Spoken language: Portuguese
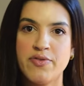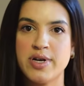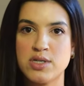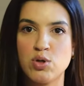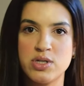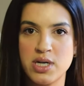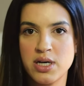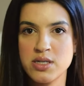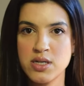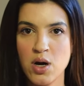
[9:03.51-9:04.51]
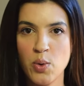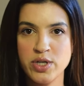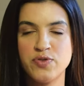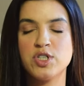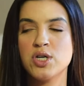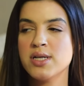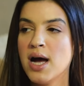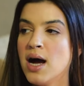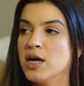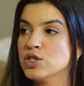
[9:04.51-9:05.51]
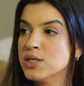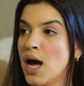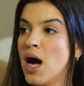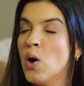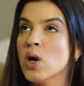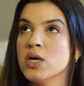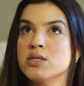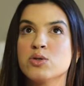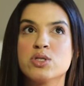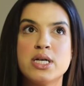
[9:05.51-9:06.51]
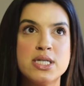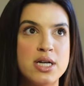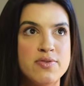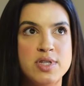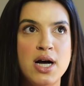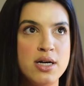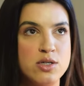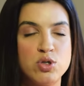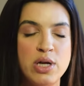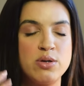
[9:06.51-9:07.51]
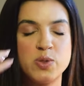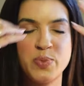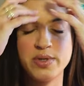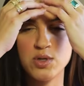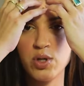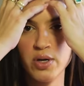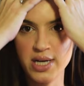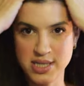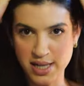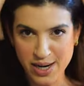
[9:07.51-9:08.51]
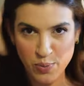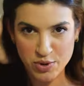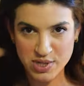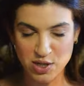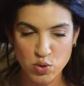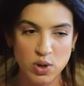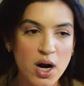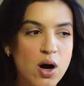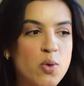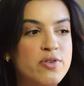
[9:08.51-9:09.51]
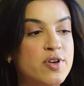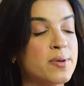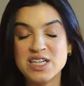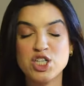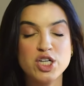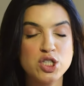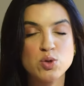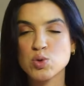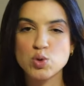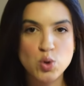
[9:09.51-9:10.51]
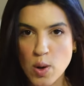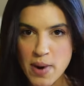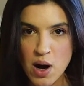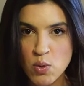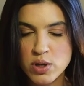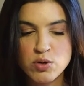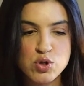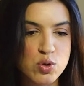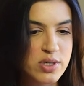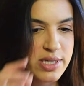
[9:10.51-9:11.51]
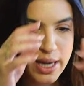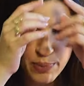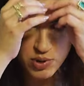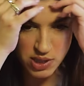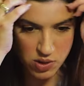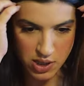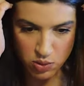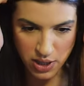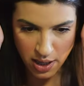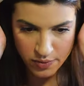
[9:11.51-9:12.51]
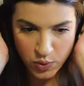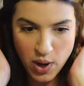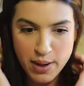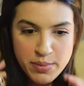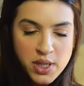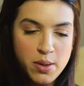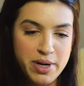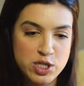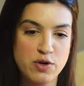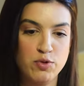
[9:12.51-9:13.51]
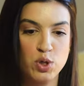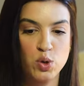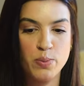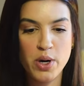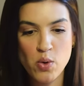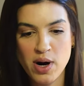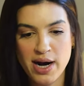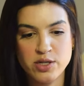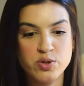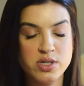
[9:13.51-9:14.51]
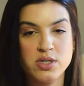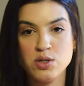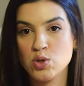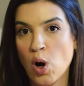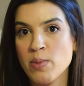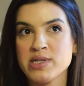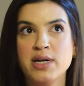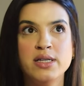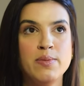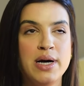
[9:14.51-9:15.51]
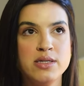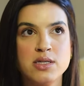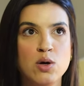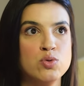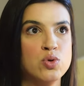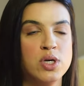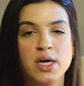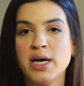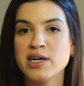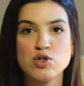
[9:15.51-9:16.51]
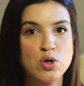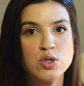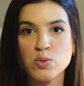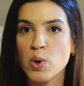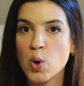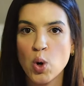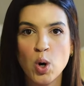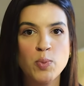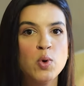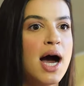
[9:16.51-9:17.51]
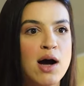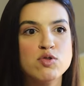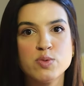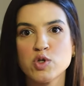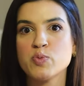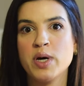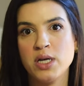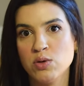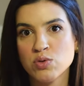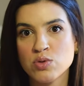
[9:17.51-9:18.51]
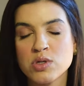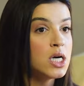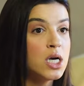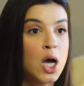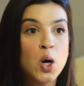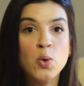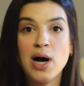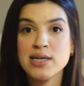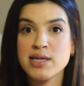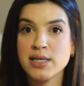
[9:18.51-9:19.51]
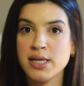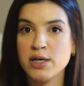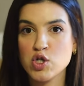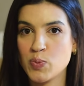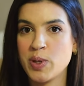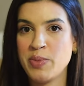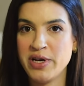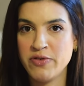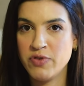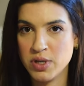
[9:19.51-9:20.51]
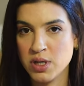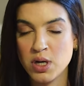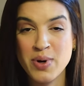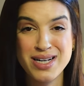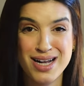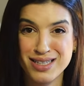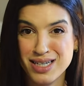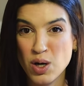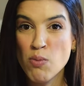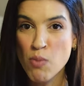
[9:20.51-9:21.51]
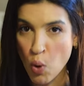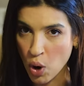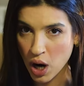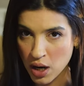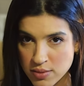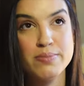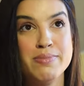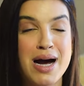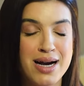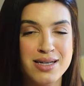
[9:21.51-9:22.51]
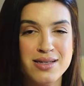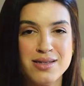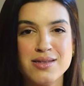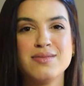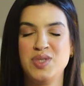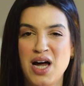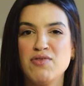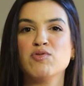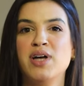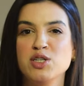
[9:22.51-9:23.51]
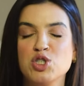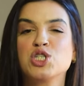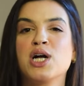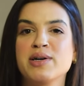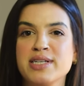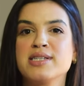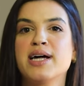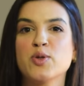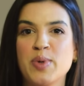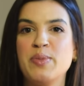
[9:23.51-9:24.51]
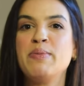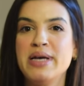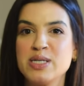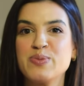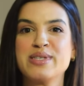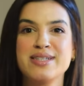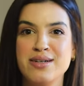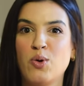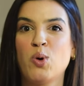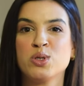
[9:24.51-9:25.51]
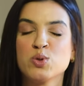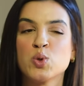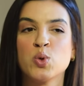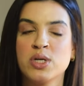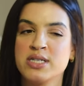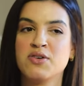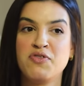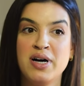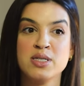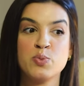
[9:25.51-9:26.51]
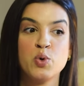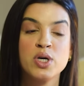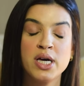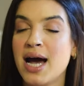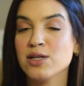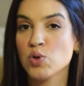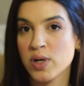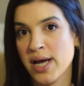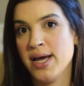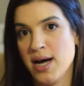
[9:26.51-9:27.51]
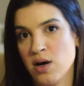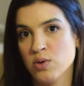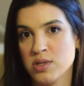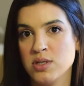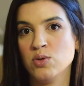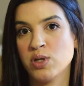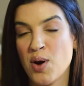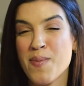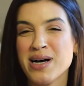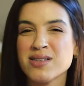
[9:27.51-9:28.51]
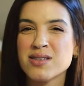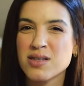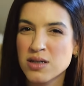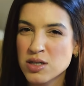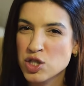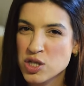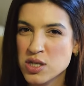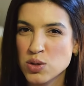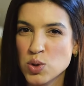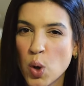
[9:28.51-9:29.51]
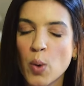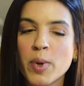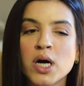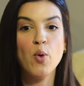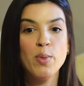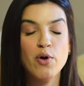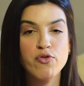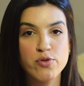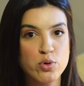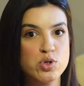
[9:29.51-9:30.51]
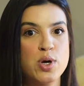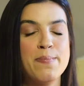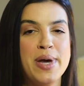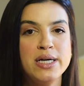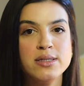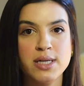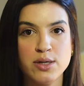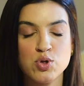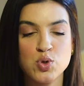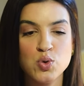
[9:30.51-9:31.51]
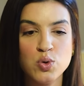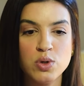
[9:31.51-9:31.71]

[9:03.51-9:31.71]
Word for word: ver se toda essa questão aí de de fertilidade e tal se eu quisesse engravidar, se eu tenho que, se eu tenho que acelerar o processo ou não, enfim. Gente, deu tudo normal, eu estou 100% saudável. A minha médica falou que no meu caso esses sintomas nada mais são do que reações do meu corpo aos meus períodos e eu aceitei isso para minha vida. Não é nada que eu morra, mas dá vontade de tirar um atestado para mim mesma assim, quando eu tô nessa fase, porque a dor é real, assim, eu tenho bastante sintoma. O meu fluxo é bem intenso,